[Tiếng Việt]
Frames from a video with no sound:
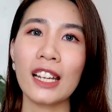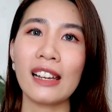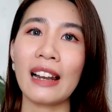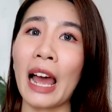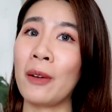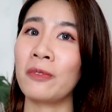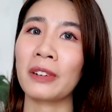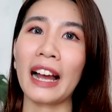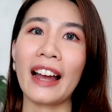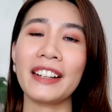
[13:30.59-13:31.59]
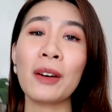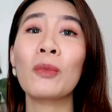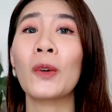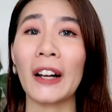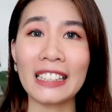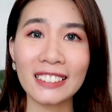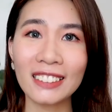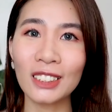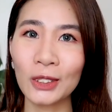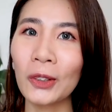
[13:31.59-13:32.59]
thể làm cái double
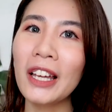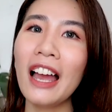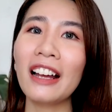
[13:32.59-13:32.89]
cleansing được rồi.